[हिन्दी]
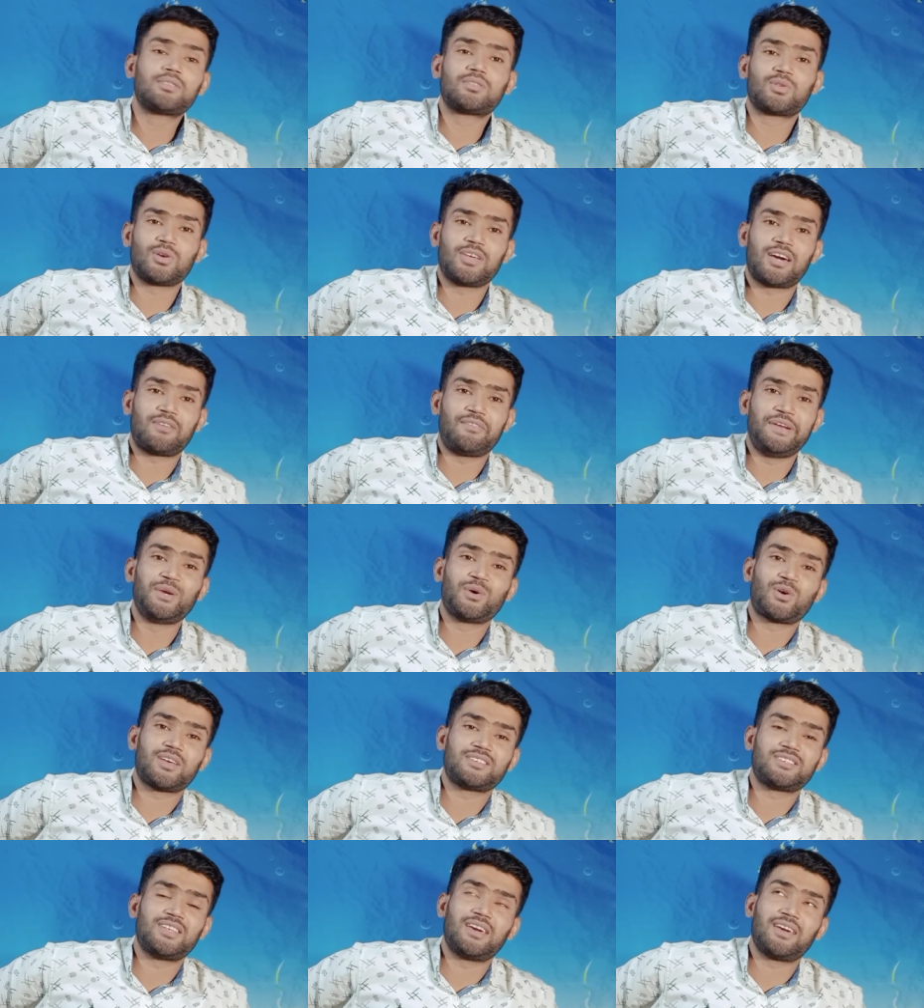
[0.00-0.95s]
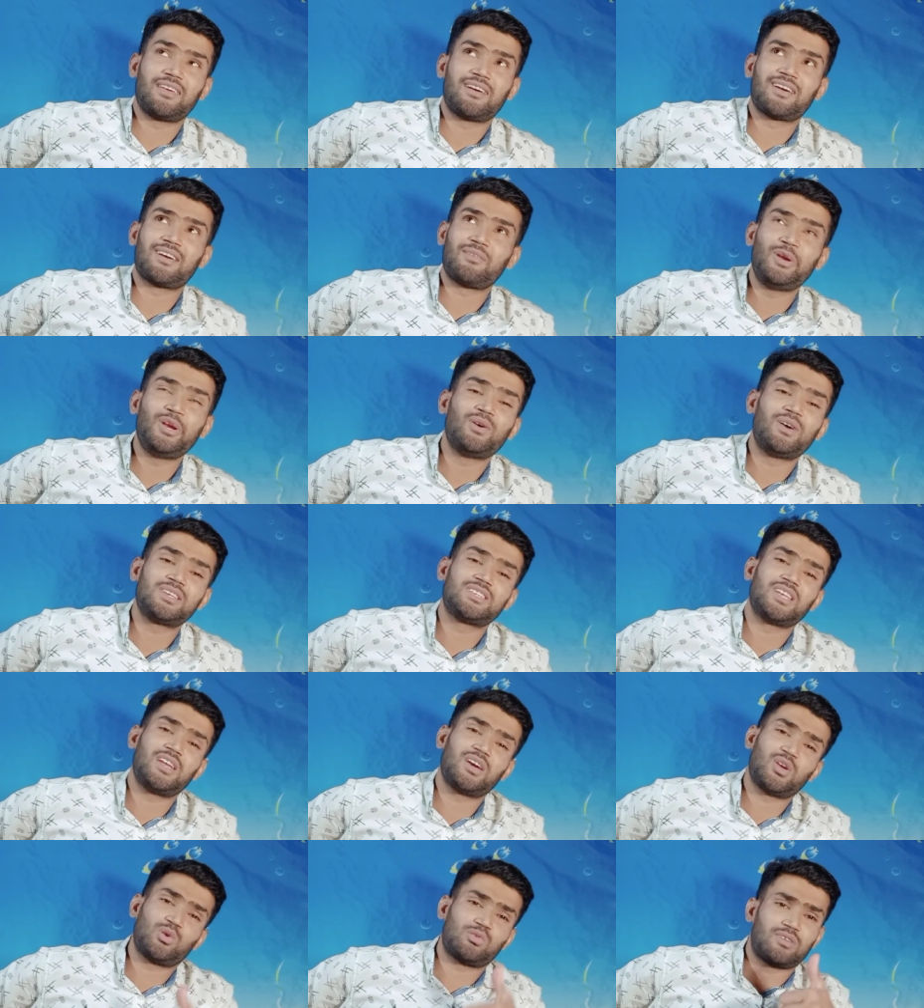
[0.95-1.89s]
तो यार वीडियो कैसी लगी अगर वीडियो अच्छी
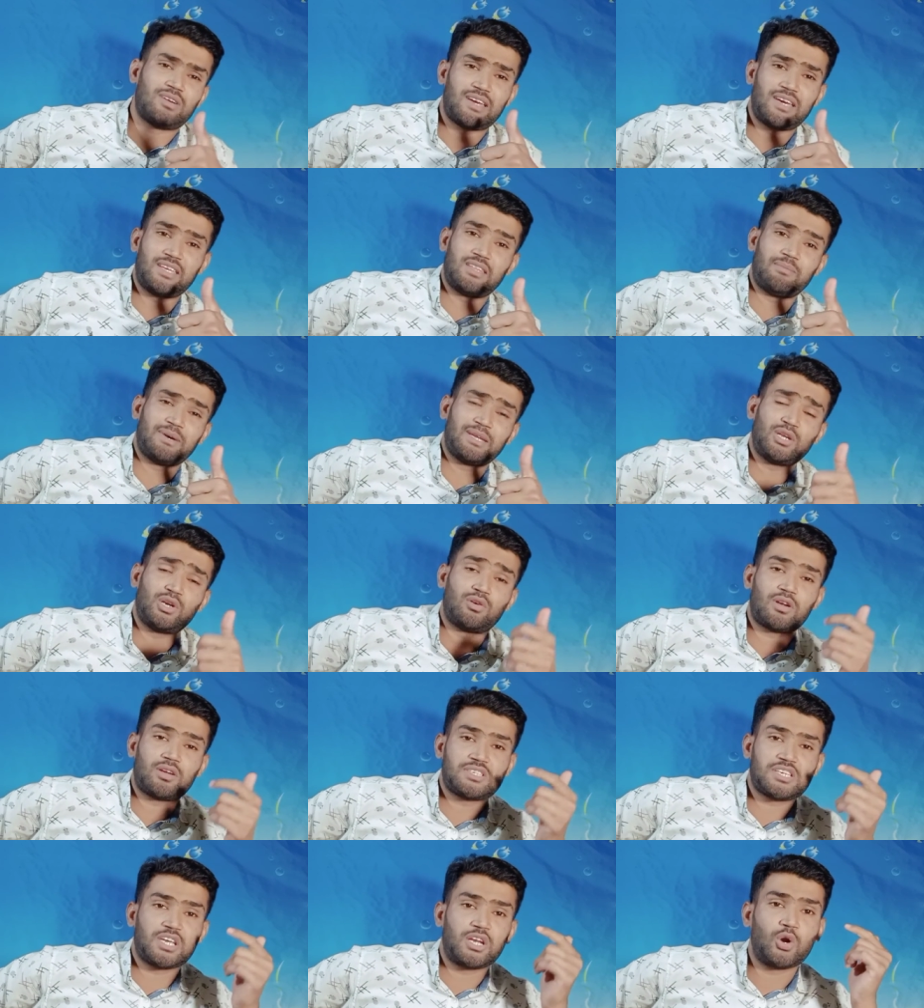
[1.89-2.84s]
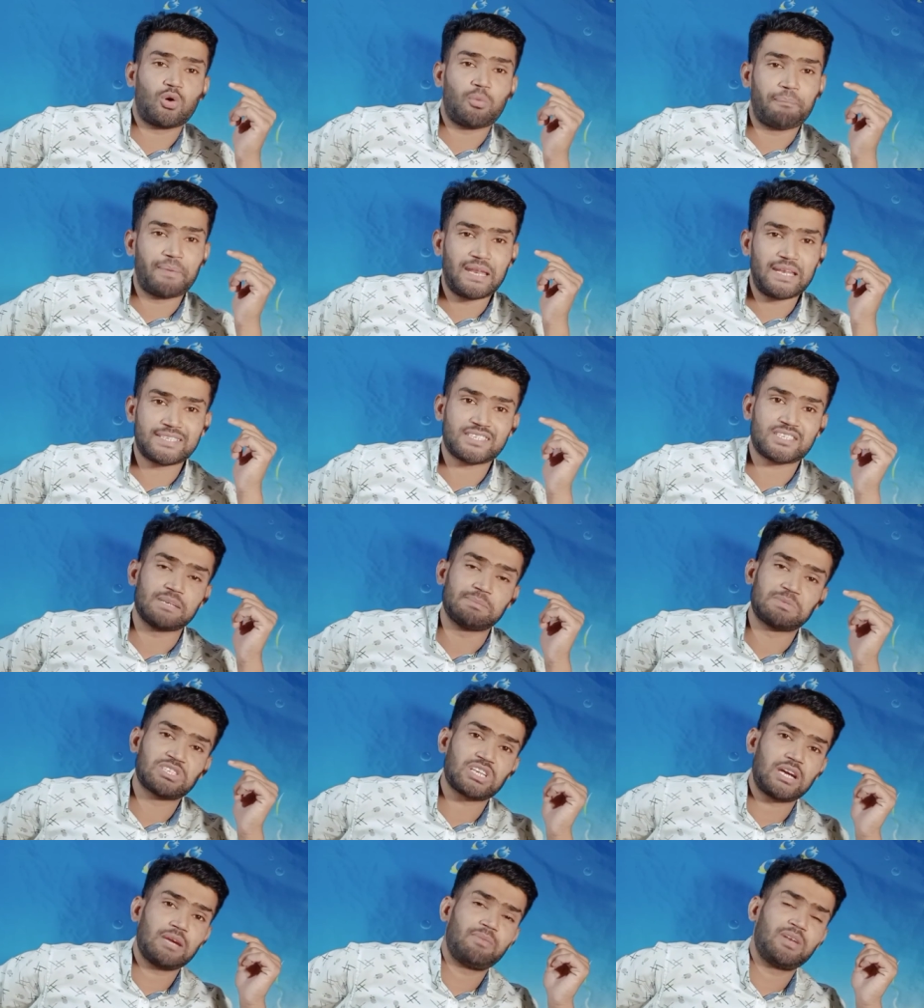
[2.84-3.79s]
लगी हो तो लाइक दबा देना और चैनल को पहले से
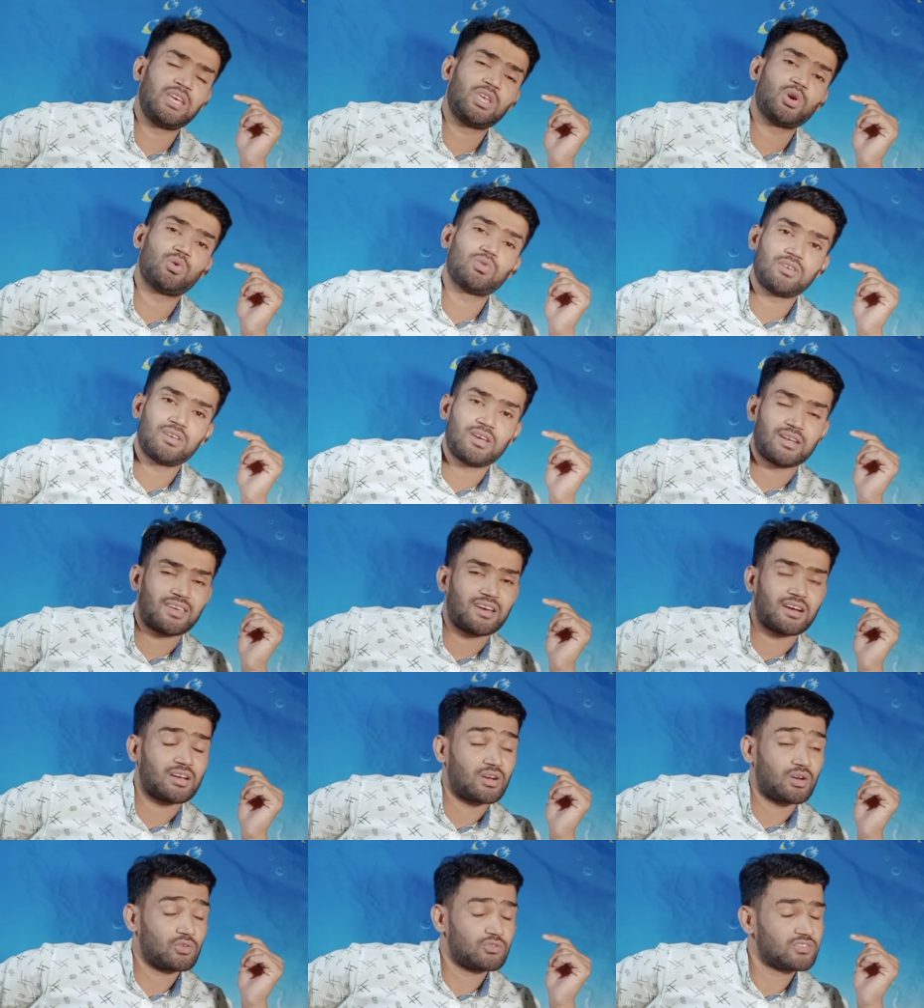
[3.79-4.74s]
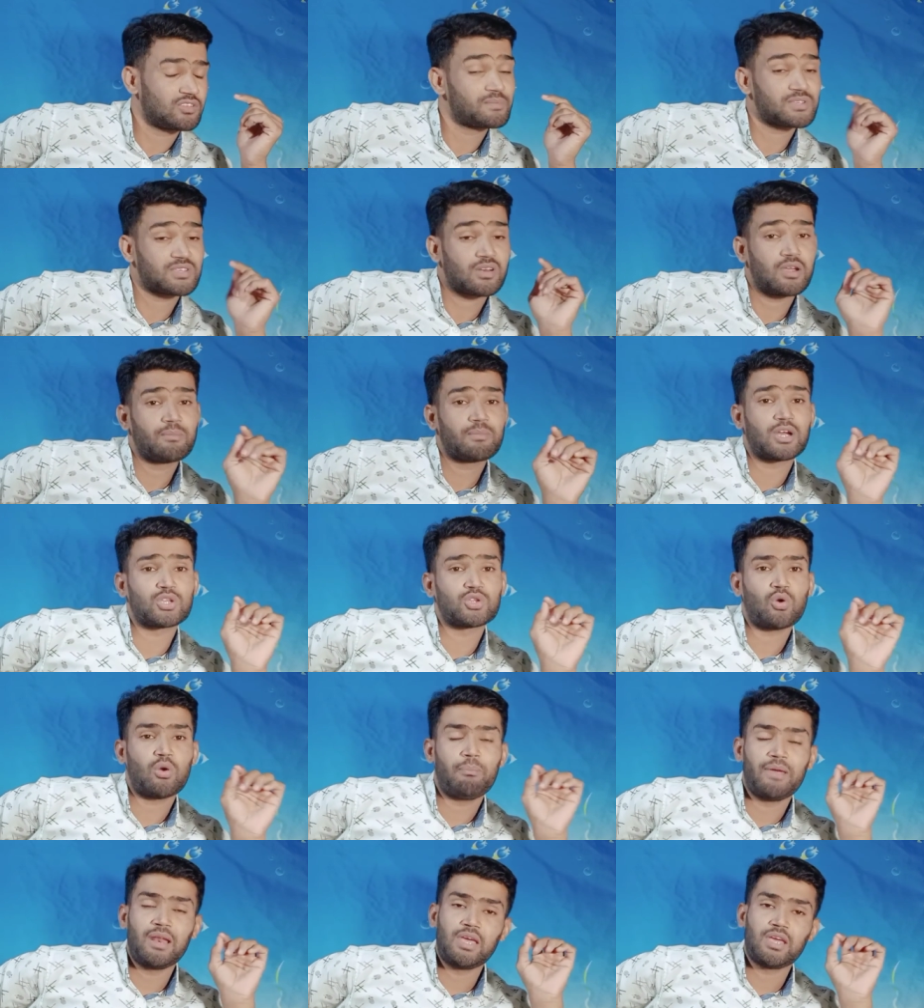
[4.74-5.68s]
सब्सक्राइब नहीं किया हो तो यार क्या कर रहे हो सब्सक्राइब कर दो
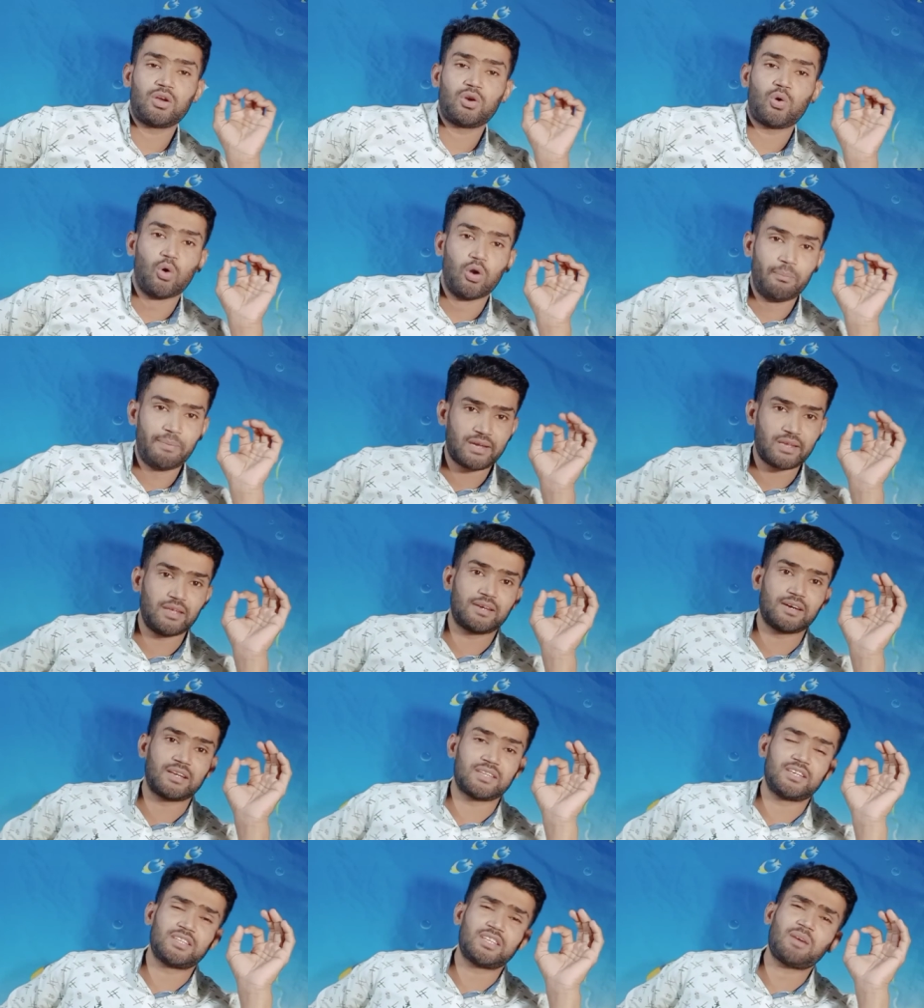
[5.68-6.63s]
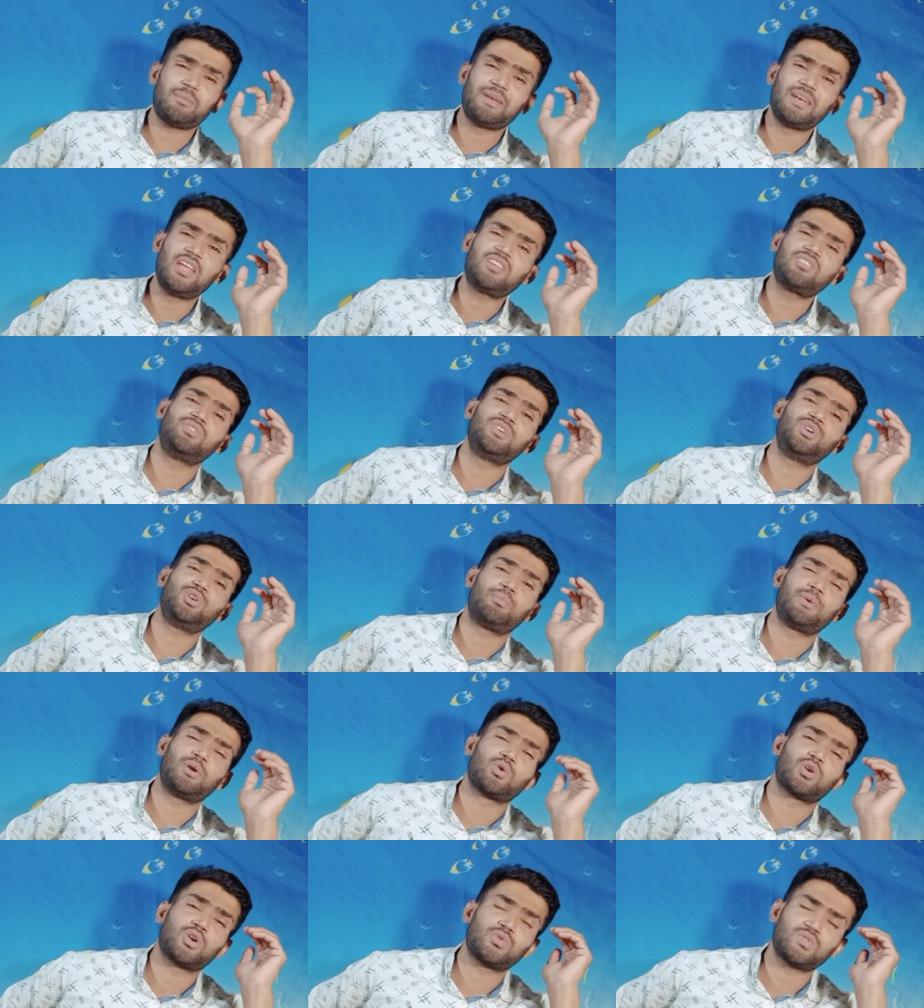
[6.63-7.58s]
और पहले आइकन ऑल पे क्लिक कर देना ताकि मैं नेक्स्ट वीडियो
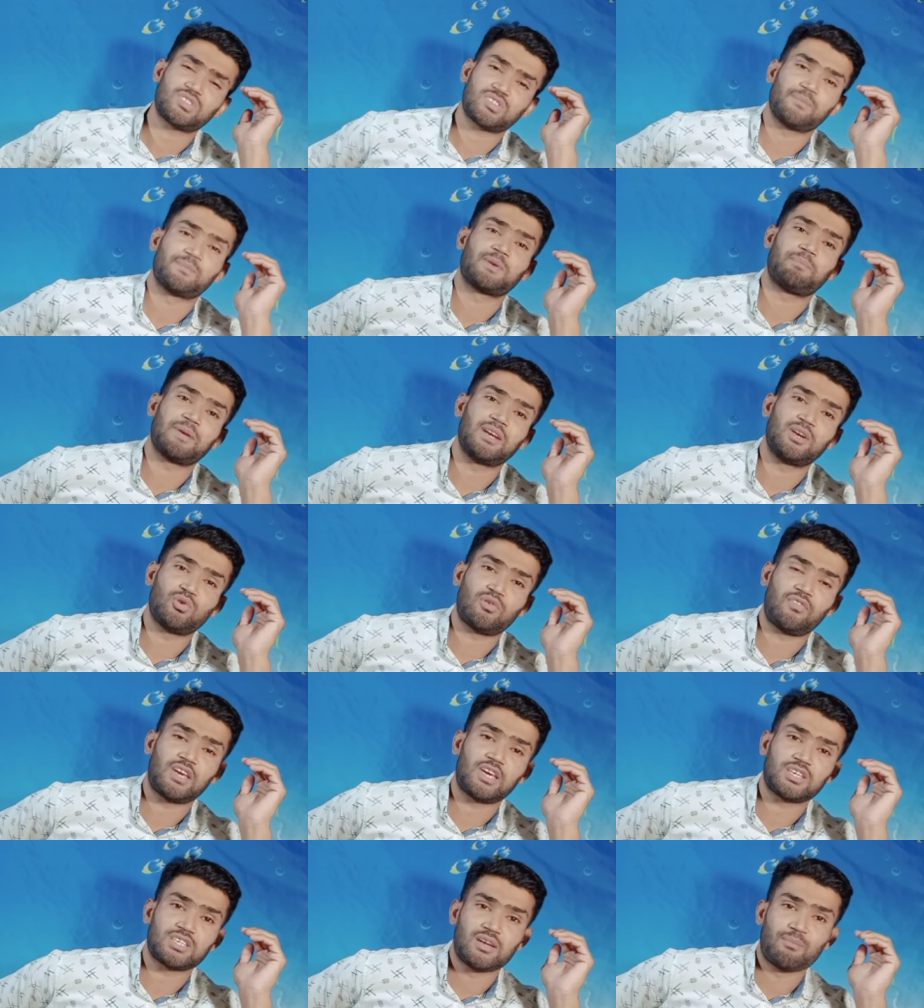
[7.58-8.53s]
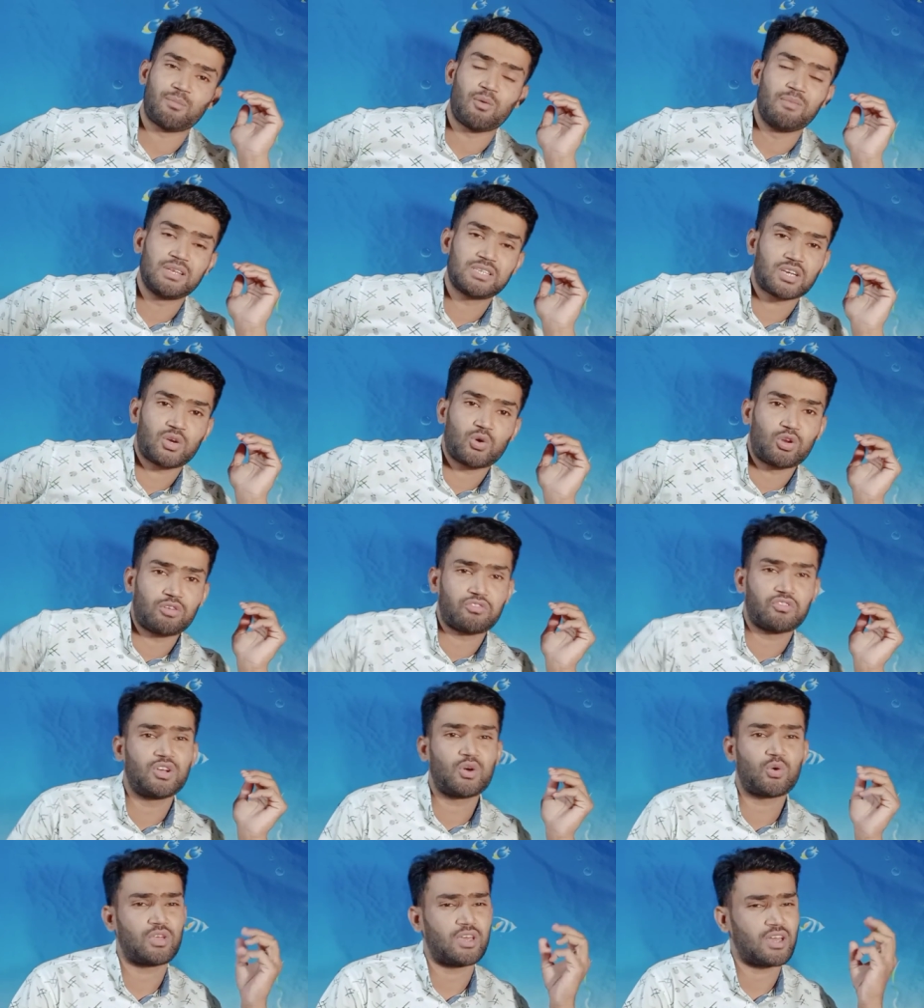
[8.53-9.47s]
अपलोड करूँ तो सबसे पहले नोटिफिकेशन आपको मिल सके और इस
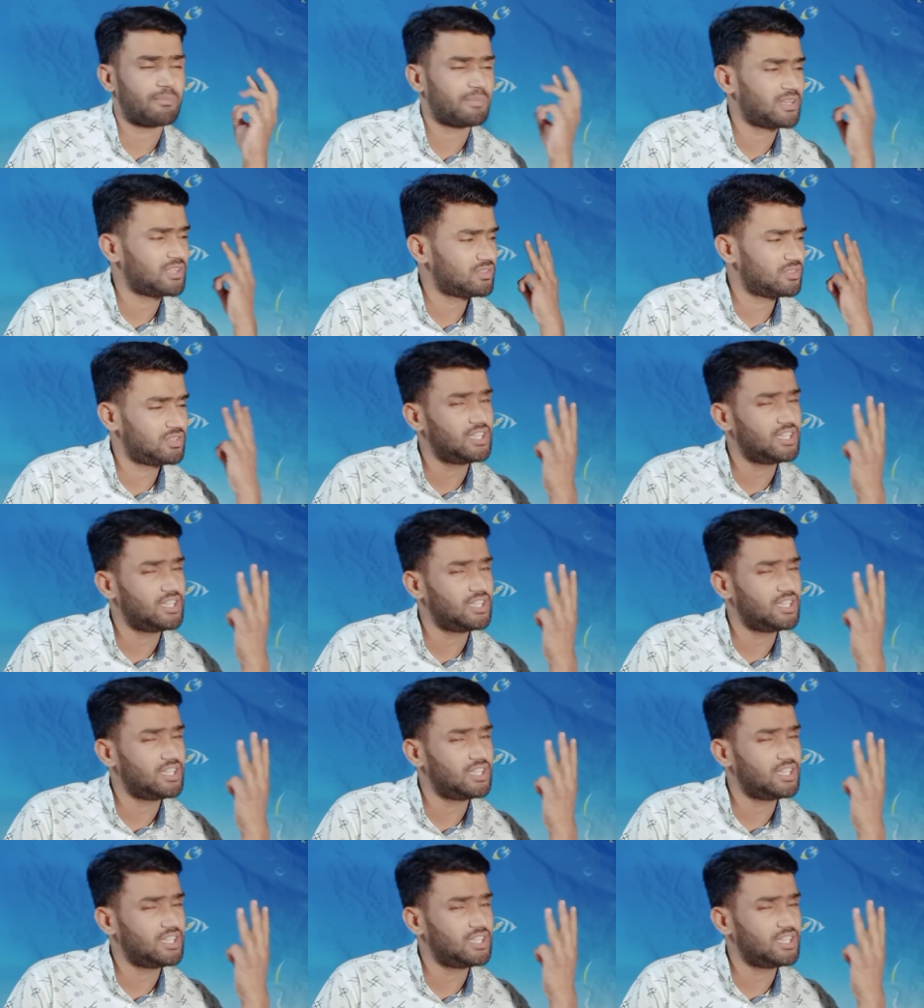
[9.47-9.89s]
वीडियो को यार अपने